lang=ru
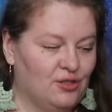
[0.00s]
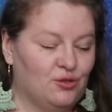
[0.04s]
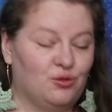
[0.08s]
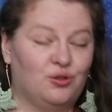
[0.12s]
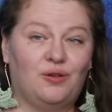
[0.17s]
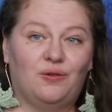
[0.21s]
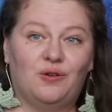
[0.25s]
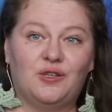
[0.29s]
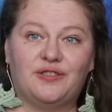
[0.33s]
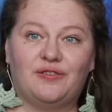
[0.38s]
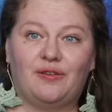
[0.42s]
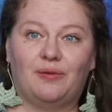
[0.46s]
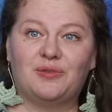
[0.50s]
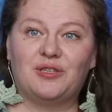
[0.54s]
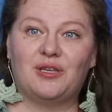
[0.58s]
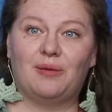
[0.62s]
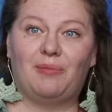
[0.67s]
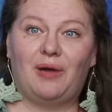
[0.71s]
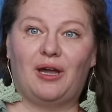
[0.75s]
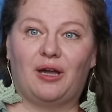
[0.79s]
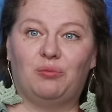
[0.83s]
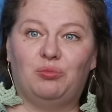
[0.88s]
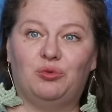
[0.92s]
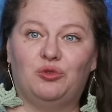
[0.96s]
С удовольствием
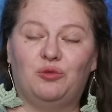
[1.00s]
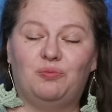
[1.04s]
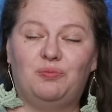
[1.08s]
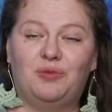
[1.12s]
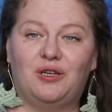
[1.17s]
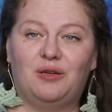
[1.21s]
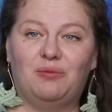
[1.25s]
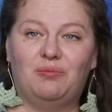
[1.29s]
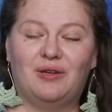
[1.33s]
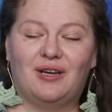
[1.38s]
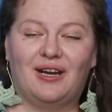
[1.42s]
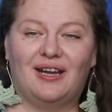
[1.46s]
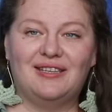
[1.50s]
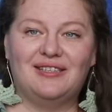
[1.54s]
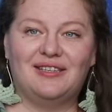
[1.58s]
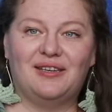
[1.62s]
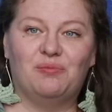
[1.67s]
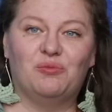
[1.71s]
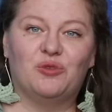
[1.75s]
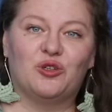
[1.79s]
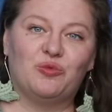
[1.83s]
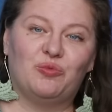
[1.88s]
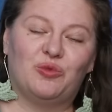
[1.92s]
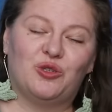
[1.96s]
сама их буду перебирать, и,
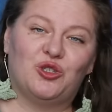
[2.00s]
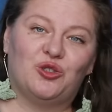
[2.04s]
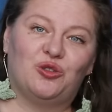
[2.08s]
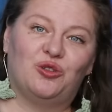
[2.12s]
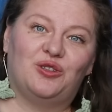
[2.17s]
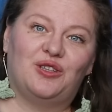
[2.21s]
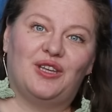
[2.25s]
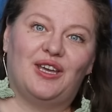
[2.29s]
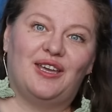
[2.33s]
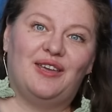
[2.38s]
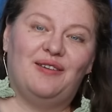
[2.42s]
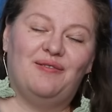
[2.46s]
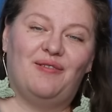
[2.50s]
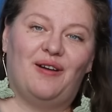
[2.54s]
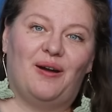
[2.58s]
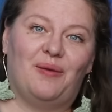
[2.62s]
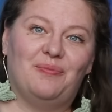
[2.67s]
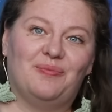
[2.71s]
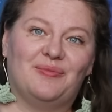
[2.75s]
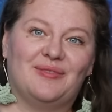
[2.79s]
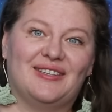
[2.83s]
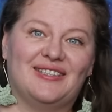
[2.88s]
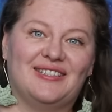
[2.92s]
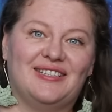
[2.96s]
может быть, что-то и
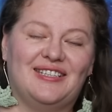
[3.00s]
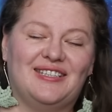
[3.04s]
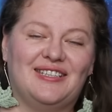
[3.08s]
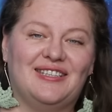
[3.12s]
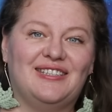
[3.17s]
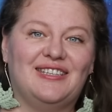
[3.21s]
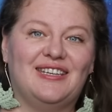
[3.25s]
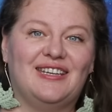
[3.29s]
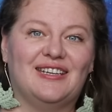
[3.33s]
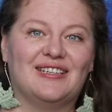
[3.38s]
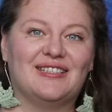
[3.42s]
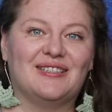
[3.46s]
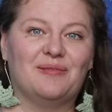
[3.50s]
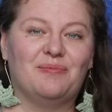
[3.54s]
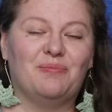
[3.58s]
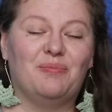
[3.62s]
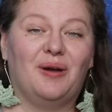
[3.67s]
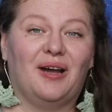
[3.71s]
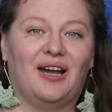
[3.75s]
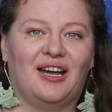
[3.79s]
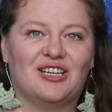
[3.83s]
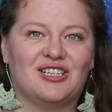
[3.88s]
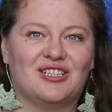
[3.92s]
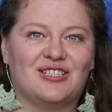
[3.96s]
вам здесь интересным
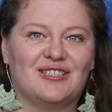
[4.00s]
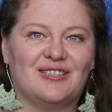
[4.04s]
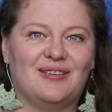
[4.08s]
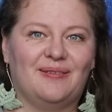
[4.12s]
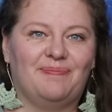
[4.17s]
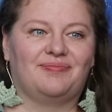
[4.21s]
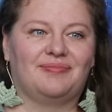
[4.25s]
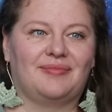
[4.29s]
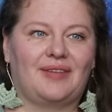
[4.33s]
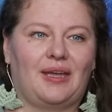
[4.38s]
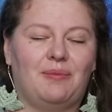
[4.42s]
покажется.